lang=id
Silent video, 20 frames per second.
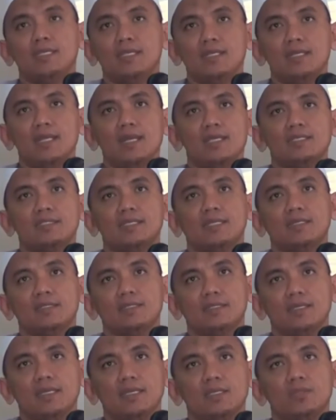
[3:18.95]
hilang
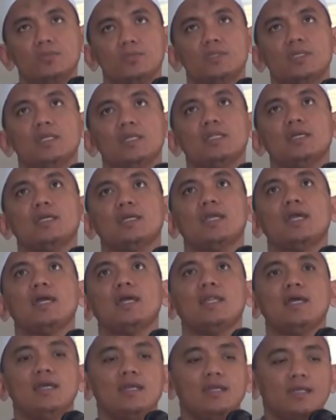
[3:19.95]
seketika itu karena
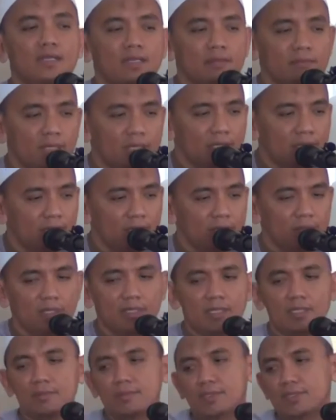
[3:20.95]
kalah nikmat
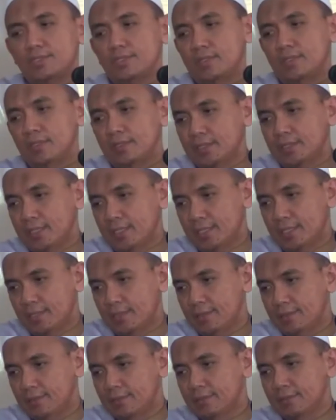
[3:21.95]
dengan melihat wajah Allah
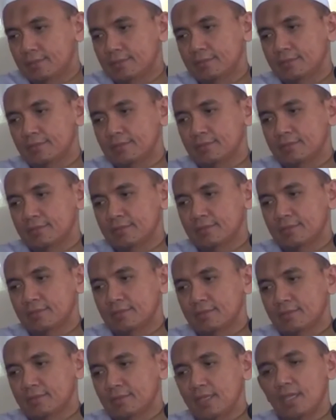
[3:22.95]
Taala.
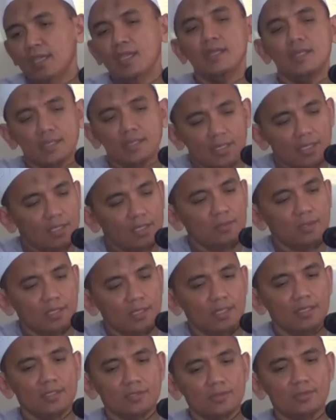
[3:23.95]
Ini
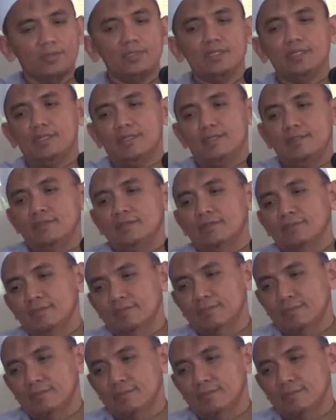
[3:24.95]
kerinduan ahli surga.